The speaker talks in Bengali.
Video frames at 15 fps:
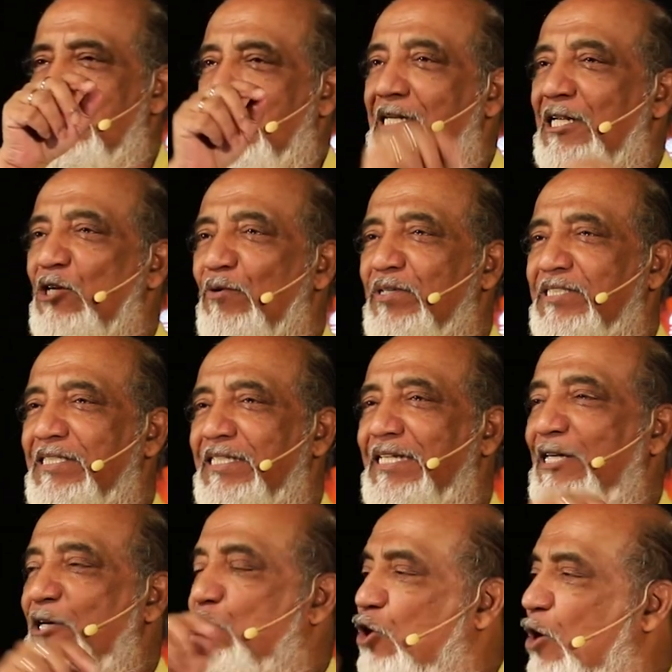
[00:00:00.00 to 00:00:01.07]
দিল্লি ইউনিভার্সিটি
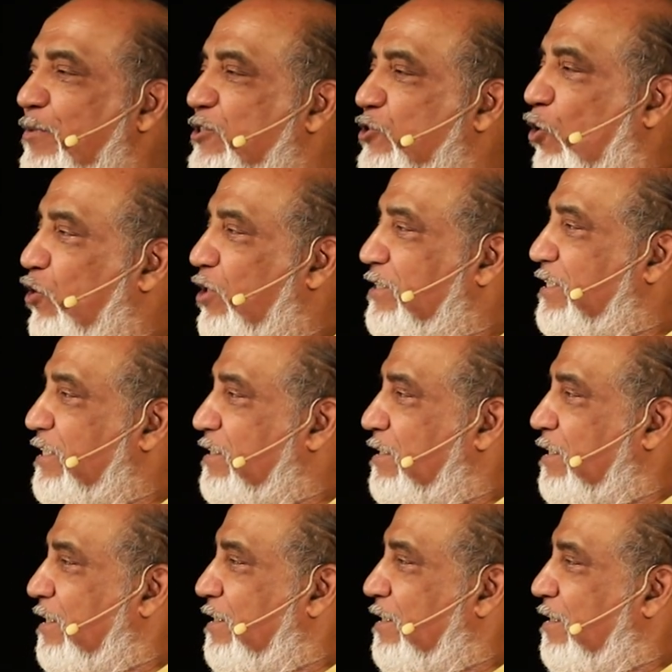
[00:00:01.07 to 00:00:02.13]
ইকোনমিক্স অনার্সের
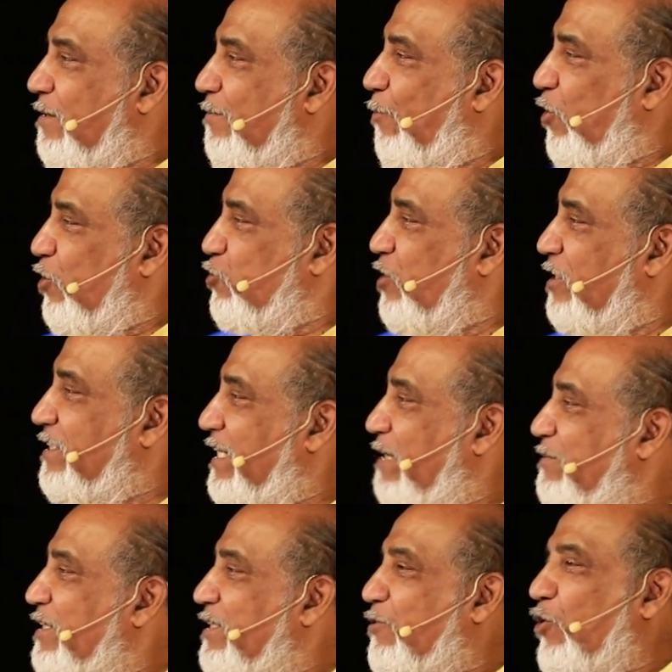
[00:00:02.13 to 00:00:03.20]
পড়াশোনা ছেড়ে
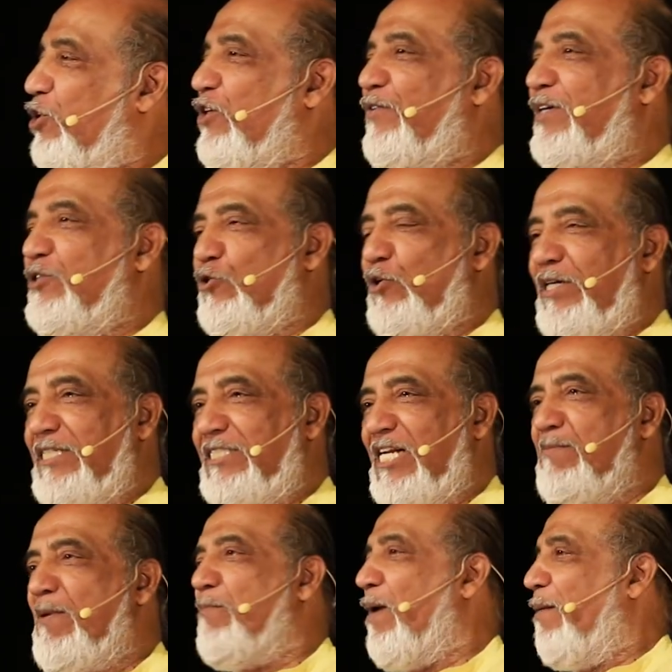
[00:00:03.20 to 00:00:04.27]
আমি কলেজ অফারে চলে
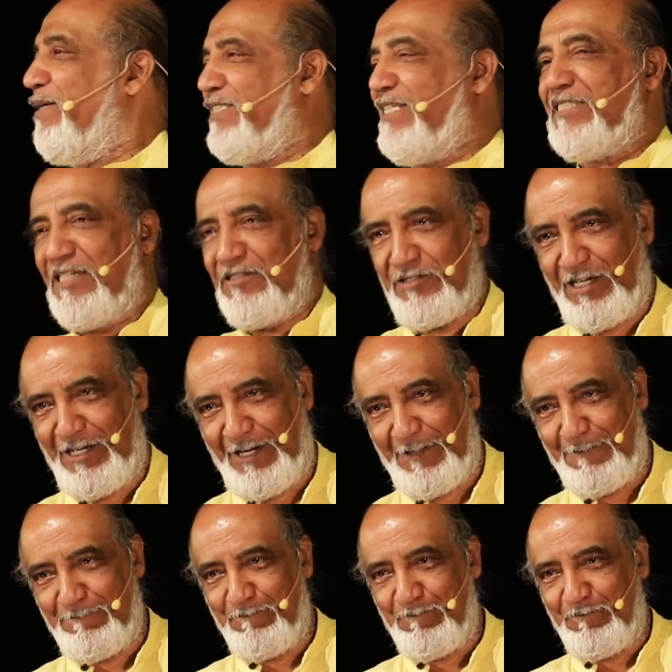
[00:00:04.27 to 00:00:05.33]
গেছিলাম আমার বাবা ছেলে জানতেন না